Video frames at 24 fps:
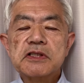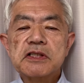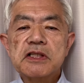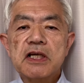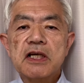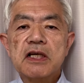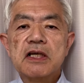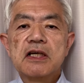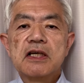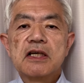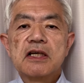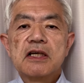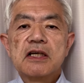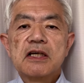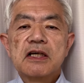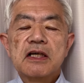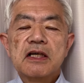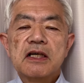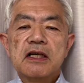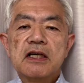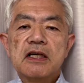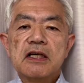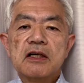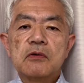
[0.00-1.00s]
して、
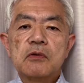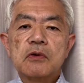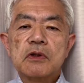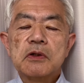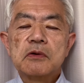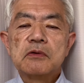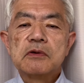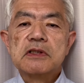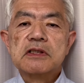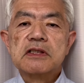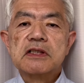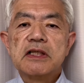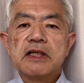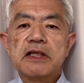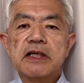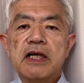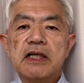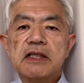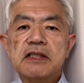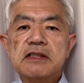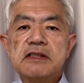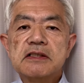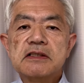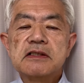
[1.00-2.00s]
これをですね
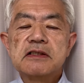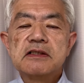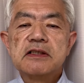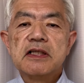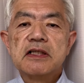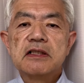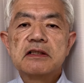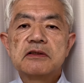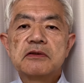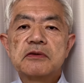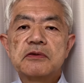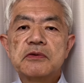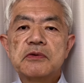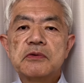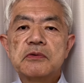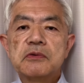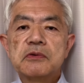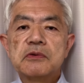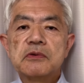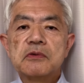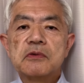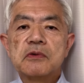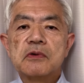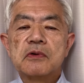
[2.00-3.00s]
やり続けるという
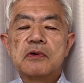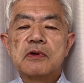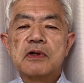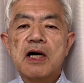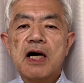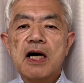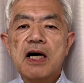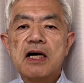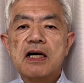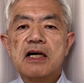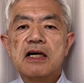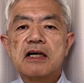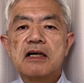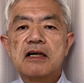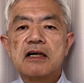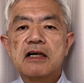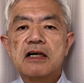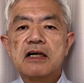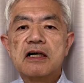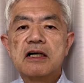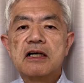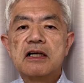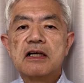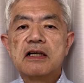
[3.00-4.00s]
こと
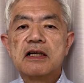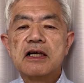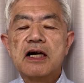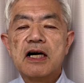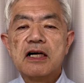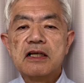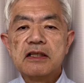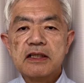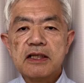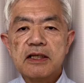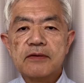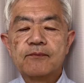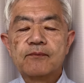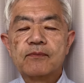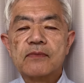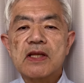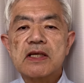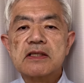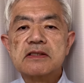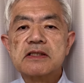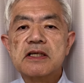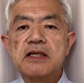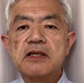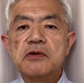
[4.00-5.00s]
がやがて
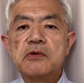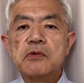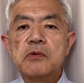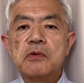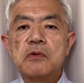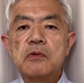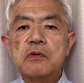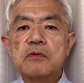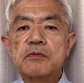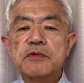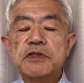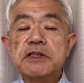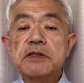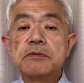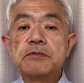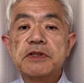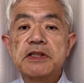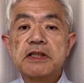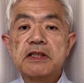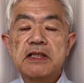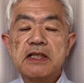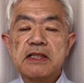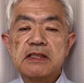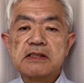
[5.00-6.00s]
成功を
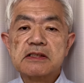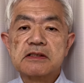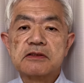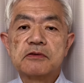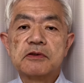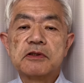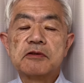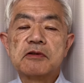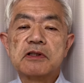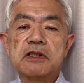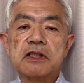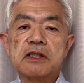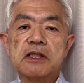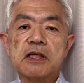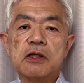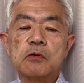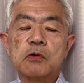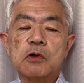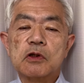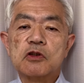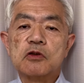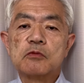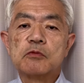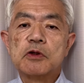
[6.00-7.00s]
導き出すのではないだろ
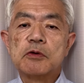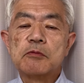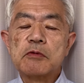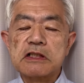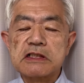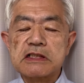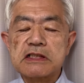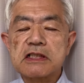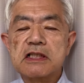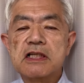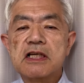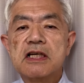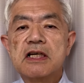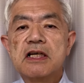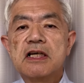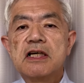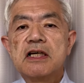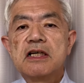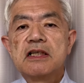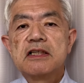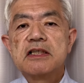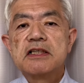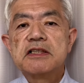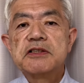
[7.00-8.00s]
うかと思います。
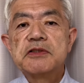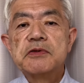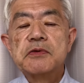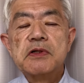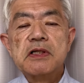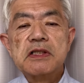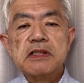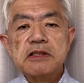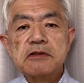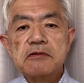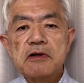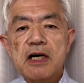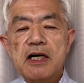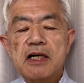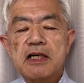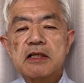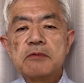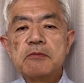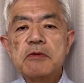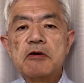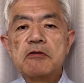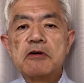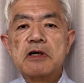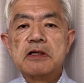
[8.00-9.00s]
潮風は
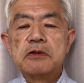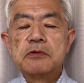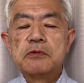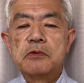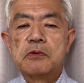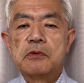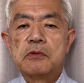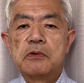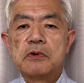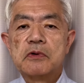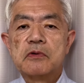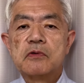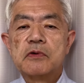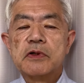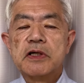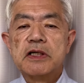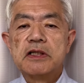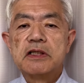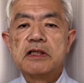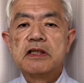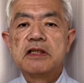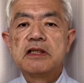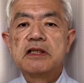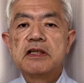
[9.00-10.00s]
今はあの
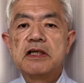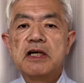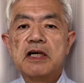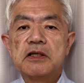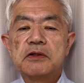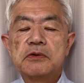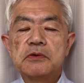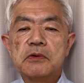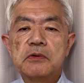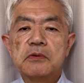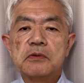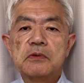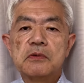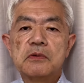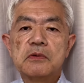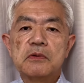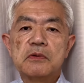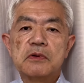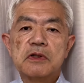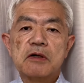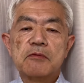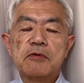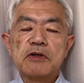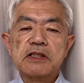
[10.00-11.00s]
KDDI
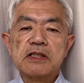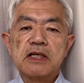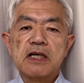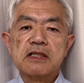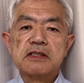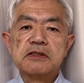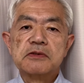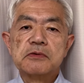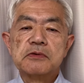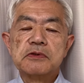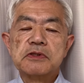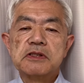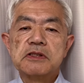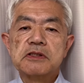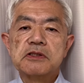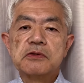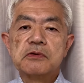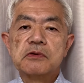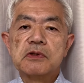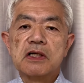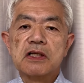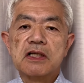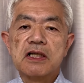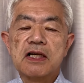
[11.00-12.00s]
の山田送信
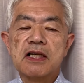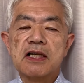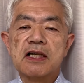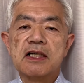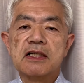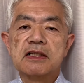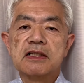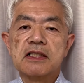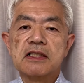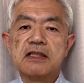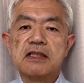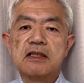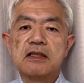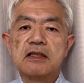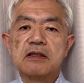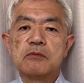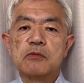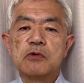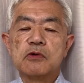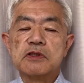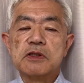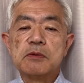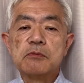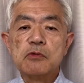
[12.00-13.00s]
所から
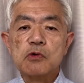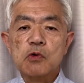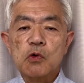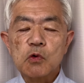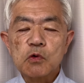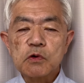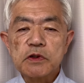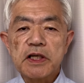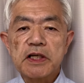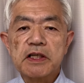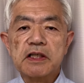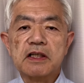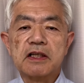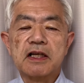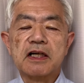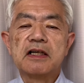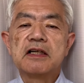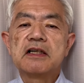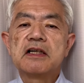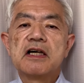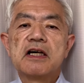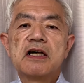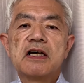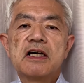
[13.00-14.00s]
もう全部国内から
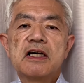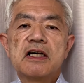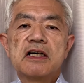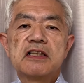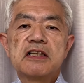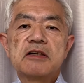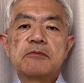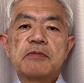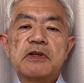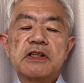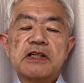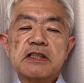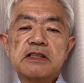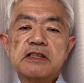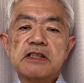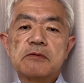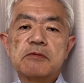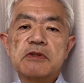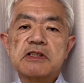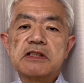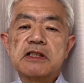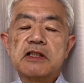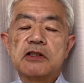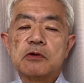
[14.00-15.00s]
電波出し
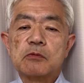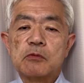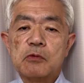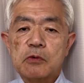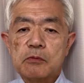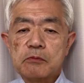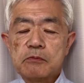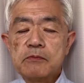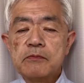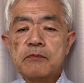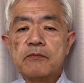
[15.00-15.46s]
てますけども